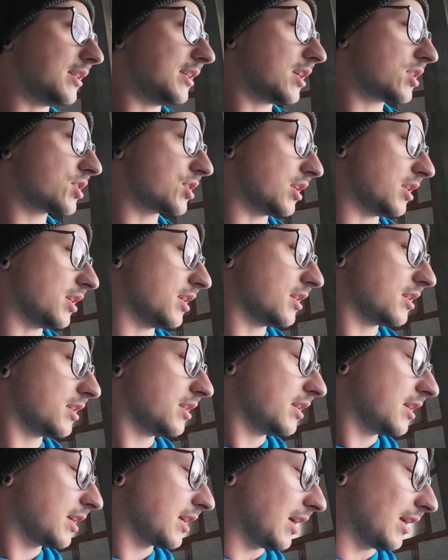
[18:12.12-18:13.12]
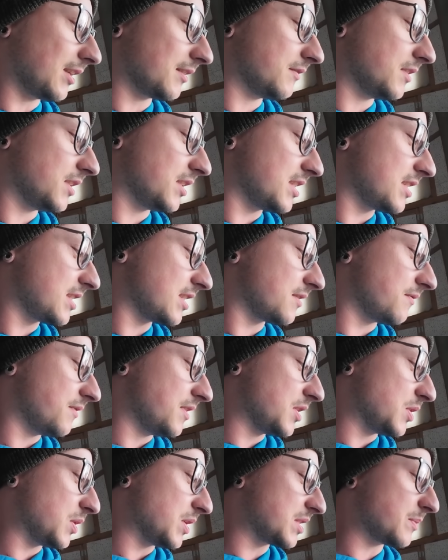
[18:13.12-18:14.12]
An der Stelle cutten wir dieses
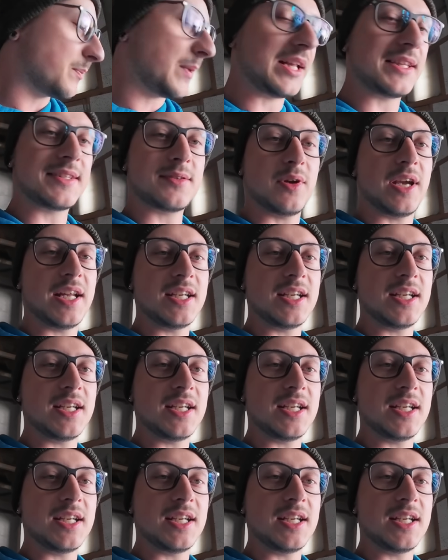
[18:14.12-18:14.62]
Video jetzt mal zu